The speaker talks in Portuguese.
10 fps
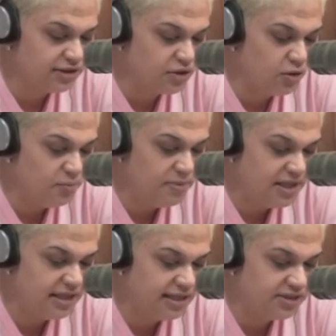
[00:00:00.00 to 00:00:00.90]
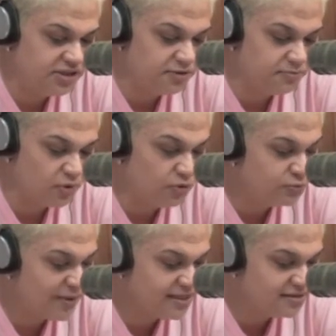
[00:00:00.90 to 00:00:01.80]
Sheen, com Minnie e Jim
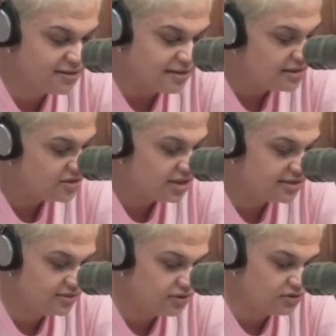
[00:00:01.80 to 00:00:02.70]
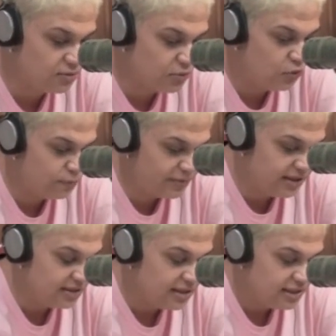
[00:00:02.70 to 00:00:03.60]
Broadbent, direção de Tom
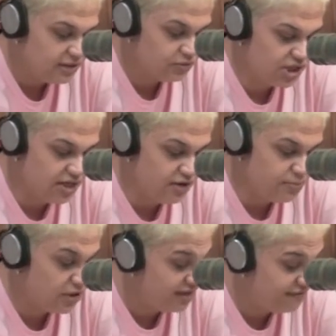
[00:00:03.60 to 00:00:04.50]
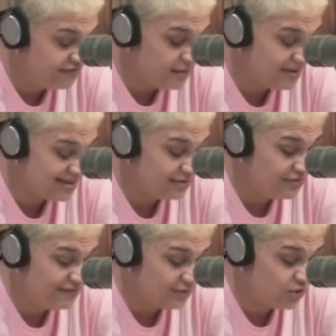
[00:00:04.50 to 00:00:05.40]
Hooper. O gênero é biografia,
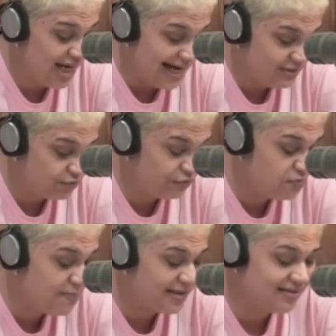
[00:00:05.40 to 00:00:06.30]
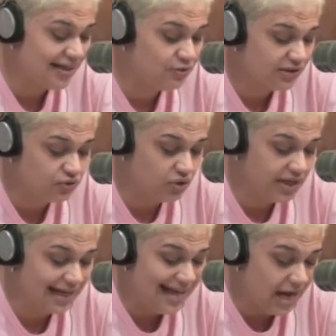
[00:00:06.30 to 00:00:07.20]
baseado em fatos reais. O filme é baseado na
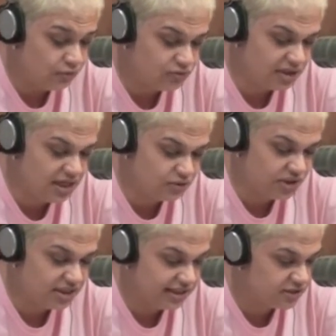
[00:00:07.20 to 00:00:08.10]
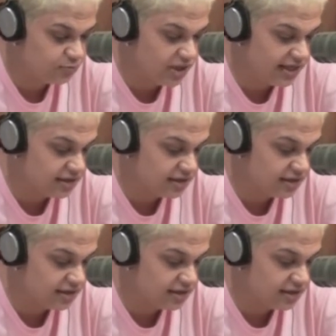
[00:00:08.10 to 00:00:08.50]
história real do treinador inglês